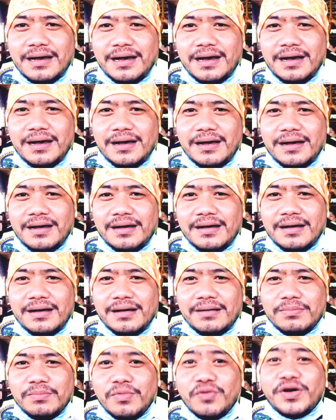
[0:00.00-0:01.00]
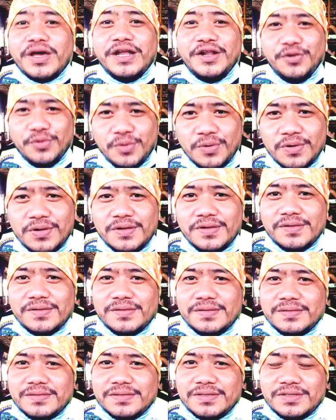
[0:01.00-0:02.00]
uh, ah, Bukidnon.
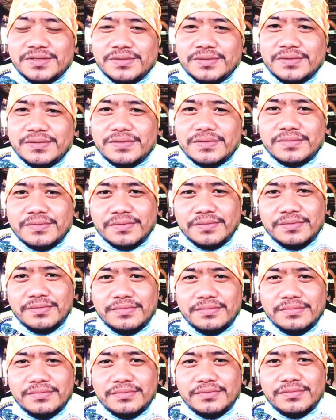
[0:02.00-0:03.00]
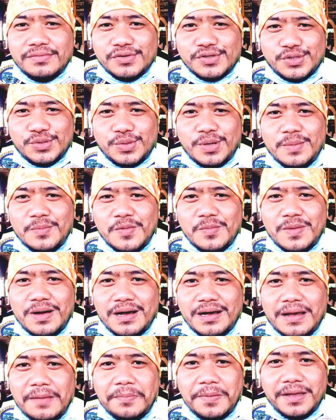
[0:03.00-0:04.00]
So, kung gusto ka mo
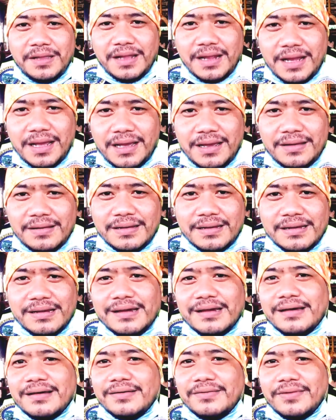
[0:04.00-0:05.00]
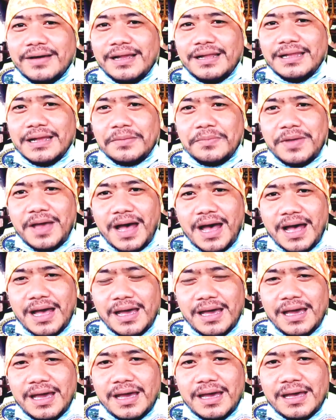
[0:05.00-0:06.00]
magkape dire while
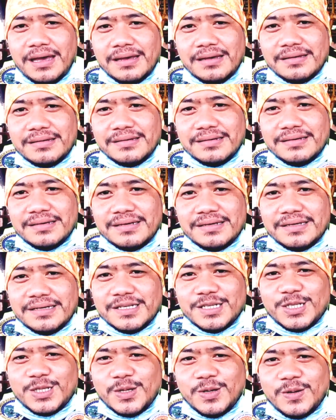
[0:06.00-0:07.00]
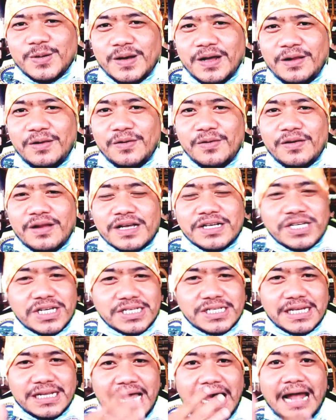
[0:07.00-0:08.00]
nabiyahe, so along ra
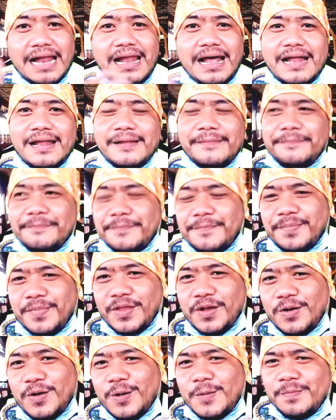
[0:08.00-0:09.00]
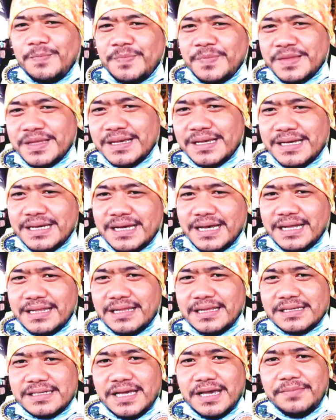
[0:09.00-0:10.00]
siya sa dalan, no?
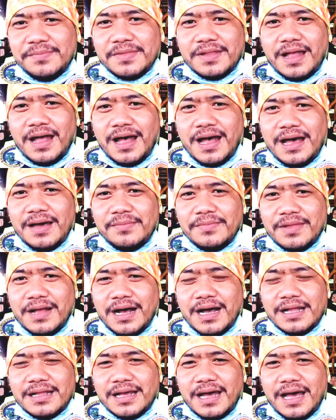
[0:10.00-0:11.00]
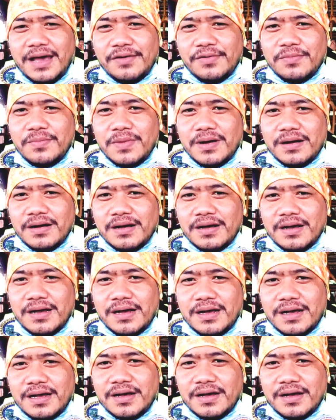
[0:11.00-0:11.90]
At the same time, daghan kayo mga